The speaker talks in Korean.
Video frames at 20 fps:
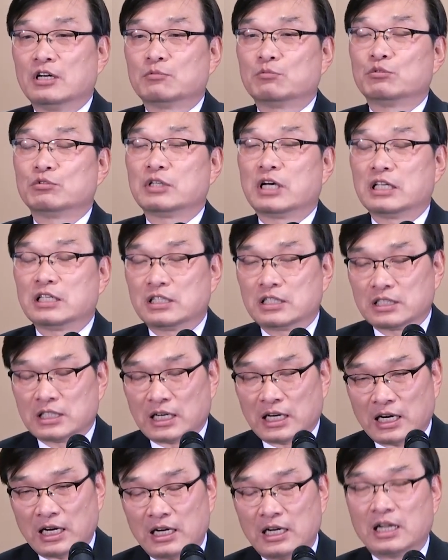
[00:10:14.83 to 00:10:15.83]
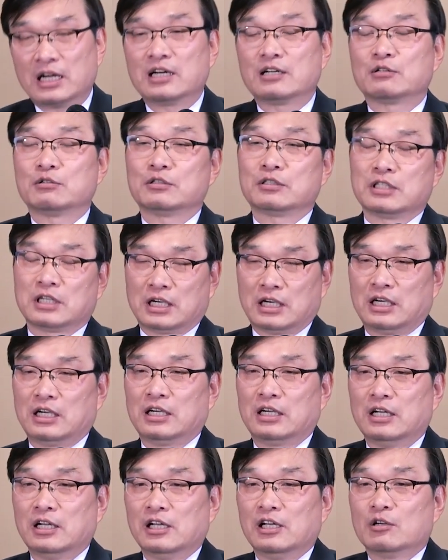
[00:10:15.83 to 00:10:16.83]
문안을 잘
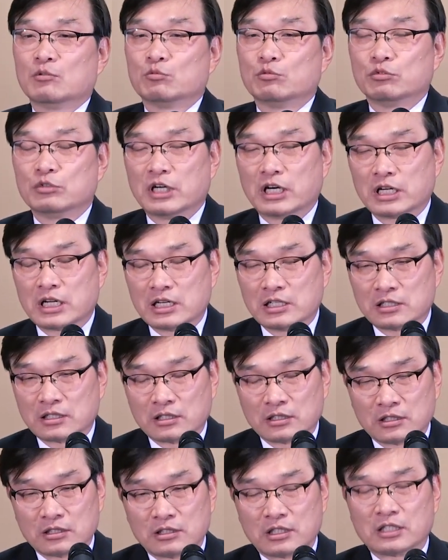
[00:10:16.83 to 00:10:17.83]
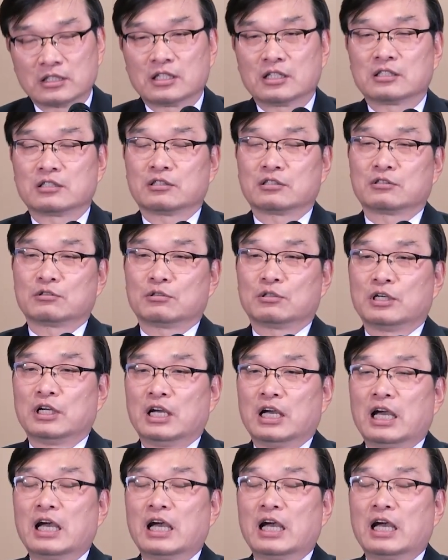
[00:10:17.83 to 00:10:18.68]
하고자 문안하는 것들에 대해서 또